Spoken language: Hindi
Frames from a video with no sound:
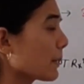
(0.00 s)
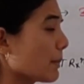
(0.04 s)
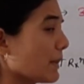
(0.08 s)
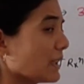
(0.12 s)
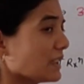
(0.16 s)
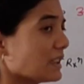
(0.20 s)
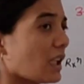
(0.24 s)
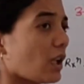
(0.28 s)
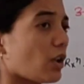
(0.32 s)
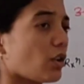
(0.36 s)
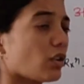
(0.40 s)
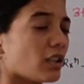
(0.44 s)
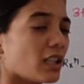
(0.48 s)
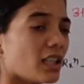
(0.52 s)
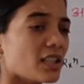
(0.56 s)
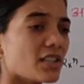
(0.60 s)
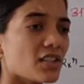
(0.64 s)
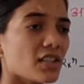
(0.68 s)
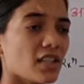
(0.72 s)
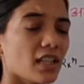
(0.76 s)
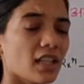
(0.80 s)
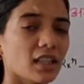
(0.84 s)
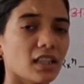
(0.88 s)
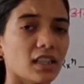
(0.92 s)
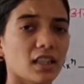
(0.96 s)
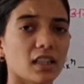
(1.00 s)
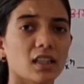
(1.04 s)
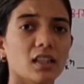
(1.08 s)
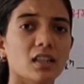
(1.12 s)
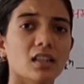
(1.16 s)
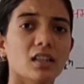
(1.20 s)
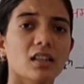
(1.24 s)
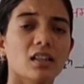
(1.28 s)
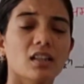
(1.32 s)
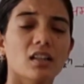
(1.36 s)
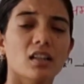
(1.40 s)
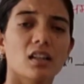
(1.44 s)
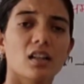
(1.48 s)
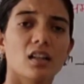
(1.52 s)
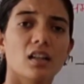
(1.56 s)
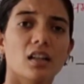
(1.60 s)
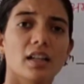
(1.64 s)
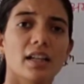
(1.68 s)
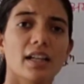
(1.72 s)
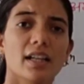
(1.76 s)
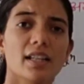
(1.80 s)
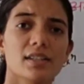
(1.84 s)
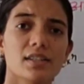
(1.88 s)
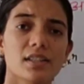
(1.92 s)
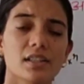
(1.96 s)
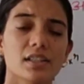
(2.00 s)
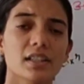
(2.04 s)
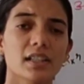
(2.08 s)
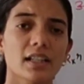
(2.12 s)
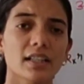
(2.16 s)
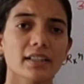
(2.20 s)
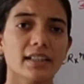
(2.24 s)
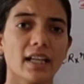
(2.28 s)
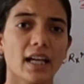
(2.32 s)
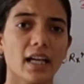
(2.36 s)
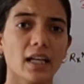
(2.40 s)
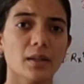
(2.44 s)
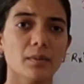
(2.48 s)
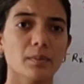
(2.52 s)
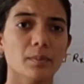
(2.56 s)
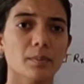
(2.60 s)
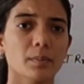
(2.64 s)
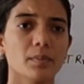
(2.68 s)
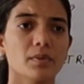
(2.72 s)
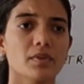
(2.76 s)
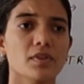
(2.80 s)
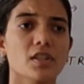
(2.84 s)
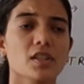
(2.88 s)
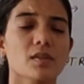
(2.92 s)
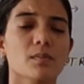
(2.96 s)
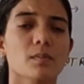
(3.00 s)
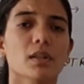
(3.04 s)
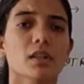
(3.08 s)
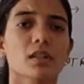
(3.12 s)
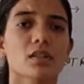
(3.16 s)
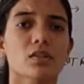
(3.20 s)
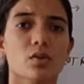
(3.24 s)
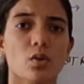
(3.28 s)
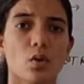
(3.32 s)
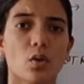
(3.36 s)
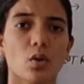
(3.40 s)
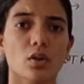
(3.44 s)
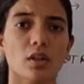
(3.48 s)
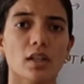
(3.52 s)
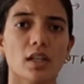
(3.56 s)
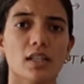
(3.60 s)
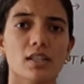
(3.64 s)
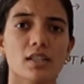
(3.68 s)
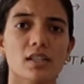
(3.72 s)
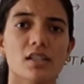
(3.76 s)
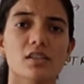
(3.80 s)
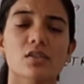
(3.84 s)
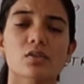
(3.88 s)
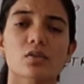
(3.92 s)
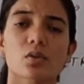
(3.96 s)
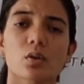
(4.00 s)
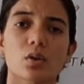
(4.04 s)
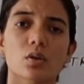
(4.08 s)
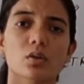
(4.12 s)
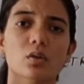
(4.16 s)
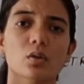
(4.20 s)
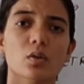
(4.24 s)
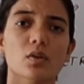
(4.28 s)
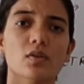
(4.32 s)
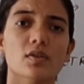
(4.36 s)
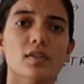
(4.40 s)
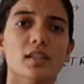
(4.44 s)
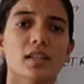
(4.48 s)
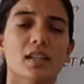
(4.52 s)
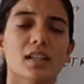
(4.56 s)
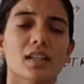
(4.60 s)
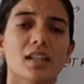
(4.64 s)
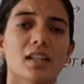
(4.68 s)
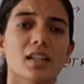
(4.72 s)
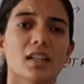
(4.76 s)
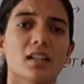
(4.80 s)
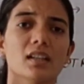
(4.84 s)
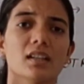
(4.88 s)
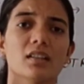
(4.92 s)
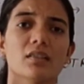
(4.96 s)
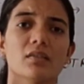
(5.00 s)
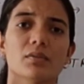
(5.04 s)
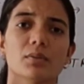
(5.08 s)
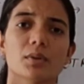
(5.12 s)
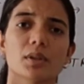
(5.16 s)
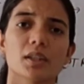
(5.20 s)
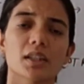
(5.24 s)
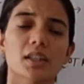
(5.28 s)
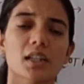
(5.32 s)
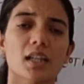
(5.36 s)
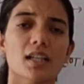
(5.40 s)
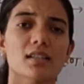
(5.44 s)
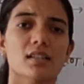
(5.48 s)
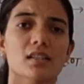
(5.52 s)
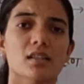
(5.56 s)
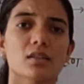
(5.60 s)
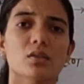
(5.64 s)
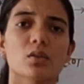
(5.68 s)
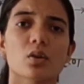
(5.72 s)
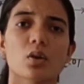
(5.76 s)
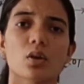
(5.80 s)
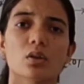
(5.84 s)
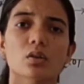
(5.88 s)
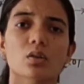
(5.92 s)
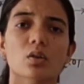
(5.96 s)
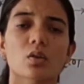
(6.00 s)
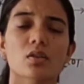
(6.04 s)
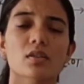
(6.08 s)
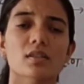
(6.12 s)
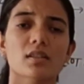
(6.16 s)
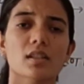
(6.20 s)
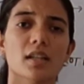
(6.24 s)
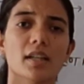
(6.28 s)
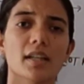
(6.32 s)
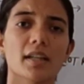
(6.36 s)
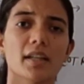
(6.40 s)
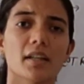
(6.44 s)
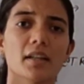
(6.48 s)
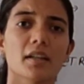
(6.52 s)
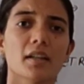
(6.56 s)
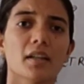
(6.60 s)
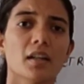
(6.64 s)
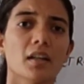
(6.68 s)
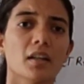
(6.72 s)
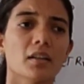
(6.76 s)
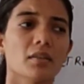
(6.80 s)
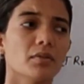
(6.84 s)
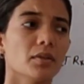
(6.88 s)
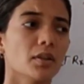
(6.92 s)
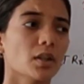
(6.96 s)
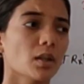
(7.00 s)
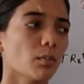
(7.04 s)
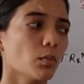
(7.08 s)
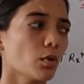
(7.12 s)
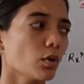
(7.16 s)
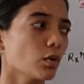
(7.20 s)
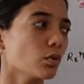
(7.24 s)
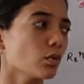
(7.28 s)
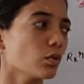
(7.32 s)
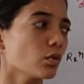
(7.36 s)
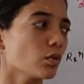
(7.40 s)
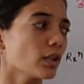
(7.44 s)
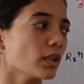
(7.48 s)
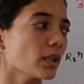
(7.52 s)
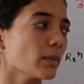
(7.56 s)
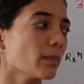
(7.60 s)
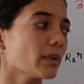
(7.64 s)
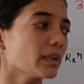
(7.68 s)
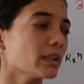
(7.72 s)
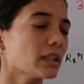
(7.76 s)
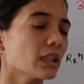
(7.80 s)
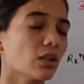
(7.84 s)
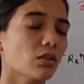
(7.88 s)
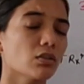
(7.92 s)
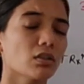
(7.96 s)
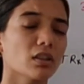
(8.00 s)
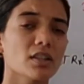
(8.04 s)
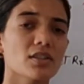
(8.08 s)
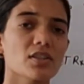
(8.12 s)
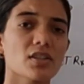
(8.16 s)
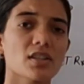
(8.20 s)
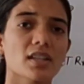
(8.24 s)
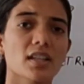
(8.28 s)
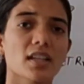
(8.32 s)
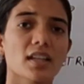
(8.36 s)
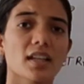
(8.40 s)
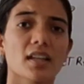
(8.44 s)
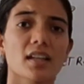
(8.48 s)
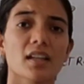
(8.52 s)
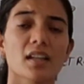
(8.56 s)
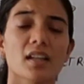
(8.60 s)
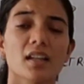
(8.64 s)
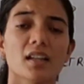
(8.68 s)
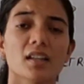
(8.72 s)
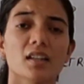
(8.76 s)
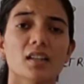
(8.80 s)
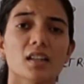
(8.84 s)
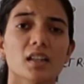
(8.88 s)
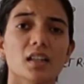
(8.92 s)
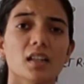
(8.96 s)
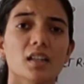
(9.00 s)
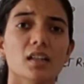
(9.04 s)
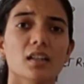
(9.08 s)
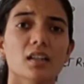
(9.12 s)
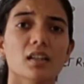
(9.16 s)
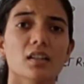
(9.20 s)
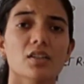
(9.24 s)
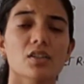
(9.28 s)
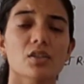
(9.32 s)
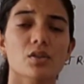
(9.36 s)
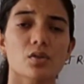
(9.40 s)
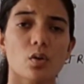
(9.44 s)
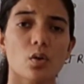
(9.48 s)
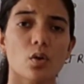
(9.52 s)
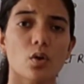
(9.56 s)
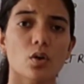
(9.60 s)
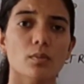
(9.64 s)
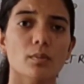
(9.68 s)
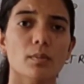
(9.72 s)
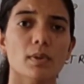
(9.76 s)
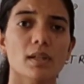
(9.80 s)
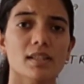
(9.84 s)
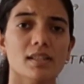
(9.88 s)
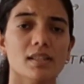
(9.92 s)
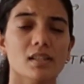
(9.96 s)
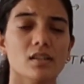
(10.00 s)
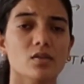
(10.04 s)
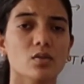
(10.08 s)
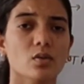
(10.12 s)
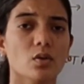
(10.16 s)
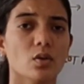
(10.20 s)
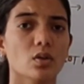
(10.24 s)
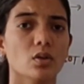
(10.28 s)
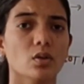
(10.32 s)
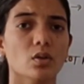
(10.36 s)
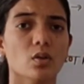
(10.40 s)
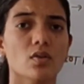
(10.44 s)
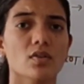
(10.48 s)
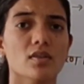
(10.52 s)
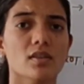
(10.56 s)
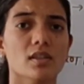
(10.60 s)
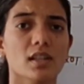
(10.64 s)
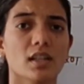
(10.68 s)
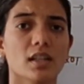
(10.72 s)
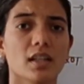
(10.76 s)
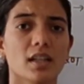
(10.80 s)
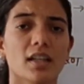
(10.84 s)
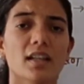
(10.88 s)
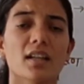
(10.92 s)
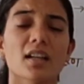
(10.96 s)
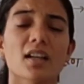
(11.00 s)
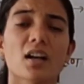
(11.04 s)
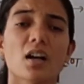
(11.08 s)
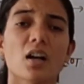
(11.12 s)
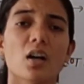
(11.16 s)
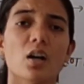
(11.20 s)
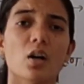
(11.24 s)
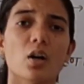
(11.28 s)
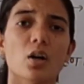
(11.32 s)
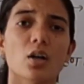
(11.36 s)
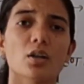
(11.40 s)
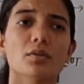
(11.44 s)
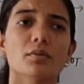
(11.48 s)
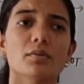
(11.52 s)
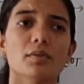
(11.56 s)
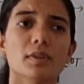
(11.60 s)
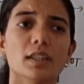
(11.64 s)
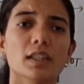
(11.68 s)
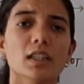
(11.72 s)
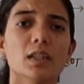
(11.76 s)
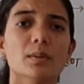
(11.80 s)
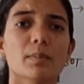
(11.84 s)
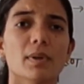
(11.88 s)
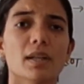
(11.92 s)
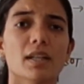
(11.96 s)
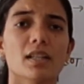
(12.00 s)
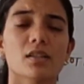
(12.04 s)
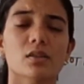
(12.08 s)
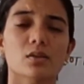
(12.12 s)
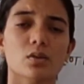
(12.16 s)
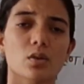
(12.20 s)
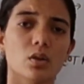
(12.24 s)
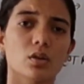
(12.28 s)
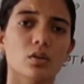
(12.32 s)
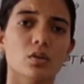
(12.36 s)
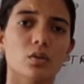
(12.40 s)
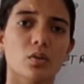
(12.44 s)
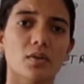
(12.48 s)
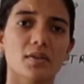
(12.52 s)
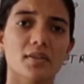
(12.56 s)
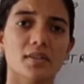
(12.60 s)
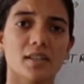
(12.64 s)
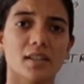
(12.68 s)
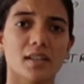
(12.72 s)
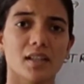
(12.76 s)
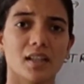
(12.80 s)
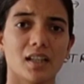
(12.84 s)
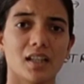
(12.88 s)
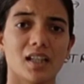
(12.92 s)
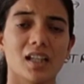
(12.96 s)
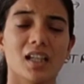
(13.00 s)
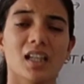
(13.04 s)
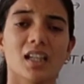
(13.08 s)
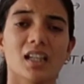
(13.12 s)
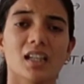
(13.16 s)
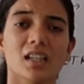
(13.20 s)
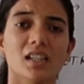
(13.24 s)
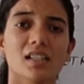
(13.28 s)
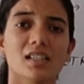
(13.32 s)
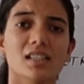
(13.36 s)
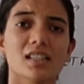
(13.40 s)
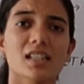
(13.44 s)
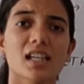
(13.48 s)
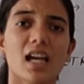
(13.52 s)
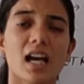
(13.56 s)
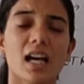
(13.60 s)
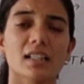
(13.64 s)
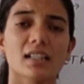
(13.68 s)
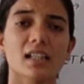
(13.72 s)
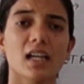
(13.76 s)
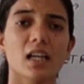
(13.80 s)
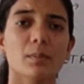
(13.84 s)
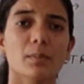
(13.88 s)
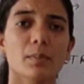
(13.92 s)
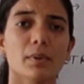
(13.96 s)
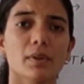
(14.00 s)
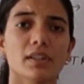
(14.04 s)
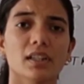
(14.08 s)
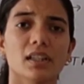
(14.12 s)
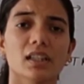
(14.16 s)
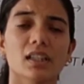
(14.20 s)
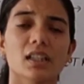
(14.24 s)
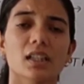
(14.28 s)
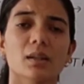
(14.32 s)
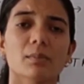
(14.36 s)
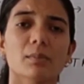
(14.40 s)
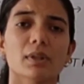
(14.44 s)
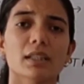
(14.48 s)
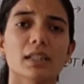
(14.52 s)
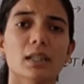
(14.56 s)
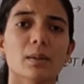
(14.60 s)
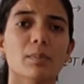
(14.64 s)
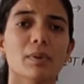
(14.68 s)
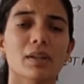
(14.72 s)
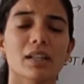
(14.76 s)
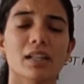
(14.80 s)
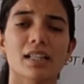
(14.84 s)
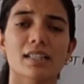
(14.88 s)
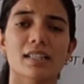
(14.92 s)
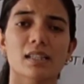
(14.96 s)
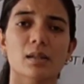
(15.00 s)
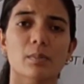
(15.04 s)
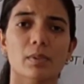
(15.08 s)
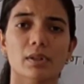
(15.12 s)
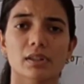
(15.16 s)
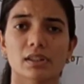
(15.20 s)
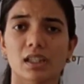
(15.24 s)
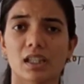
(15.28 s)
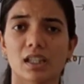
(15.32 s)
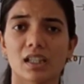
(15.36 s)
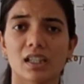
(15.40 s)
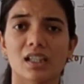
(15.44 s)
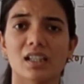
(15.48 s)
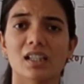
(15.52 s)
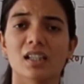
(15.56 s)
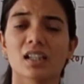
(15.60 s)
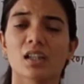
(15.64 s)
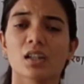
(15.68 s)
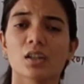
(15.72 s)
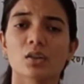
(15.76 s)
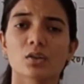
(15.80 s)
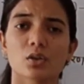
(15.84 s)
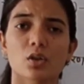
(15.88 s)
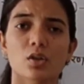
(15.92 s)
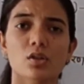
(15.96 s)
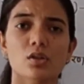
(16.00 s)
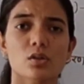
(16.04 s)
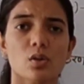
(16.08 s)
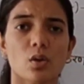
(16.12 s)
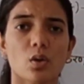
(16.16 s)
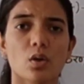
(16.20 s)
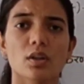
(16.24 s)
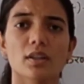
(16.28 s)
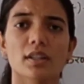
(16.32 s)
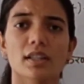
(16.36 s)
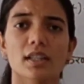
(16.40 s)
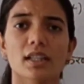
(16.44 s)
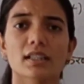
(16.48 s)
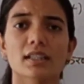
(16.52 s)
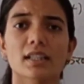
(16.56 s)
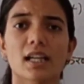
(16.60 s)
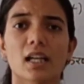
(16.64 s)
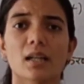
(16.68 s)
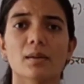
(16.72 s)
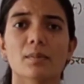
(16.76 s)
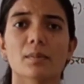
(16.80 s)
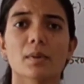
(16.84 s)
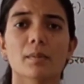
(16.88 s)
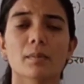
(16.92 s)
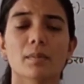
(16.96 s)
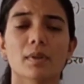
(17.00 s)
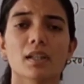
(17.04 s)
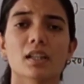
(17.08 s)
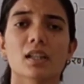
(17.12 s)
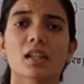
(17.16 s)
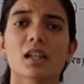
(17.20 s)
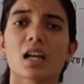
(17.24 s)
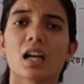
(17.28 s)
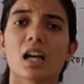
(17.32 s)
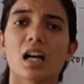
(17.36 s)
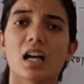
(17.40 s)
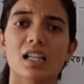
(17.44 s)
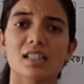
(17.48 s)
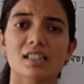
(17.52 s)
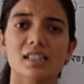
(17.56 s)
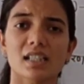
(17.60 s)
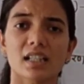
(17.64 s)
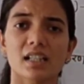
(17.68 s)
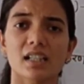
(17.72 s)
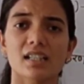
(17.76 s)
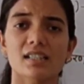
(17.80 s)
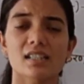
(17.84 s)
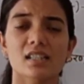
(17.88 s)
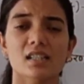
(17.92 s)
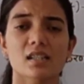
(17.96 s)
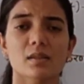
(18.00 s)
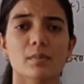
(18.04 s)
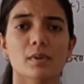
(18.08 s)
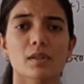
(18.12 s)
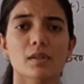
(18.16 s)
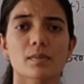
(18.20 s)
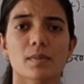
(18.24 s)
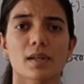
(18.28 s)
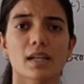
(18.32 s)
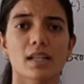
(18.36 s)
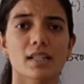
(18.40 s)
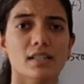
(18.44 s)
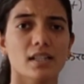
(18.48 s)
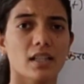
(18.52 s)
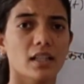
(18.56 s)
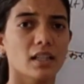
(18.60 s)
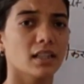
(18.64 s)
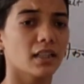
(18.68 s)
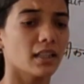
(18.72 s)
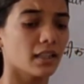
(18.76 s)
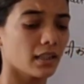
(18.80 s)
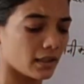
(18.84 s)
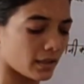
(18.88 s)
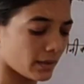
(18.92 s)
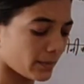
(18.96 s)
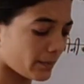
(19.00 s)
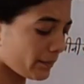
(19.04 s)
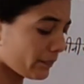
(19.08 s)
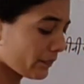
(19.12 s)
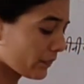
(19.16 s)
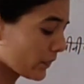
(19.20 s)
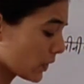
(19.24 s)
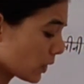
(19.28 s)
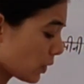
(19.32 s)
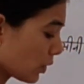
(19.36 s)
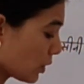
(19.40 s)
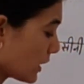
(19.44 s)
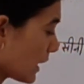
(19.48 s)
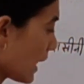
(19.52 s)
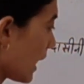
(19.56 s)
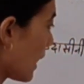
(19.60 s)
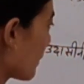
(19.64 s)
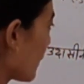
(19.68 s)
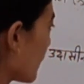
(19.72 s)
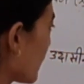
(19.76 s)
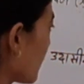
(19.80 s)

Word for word: पता होना चाहिए कि एसिड के टाइप जिसमें स्ट्रॉन्ग एसिड्स कौन कौन से हैं वीक एसिड कौन कौन से हैं फिर हम लोगों को ये पता होना चाहिए कि स्ट्रॉन्ग बेसिस कौन कौन से हैं और वीक बेस कौन कौन से हैं इसी आधार पर यदि हमें ये पहले से पता है तो सोल्ट के टाइप हमें आसानी से समझ में आ जाएंगे तो यहाँ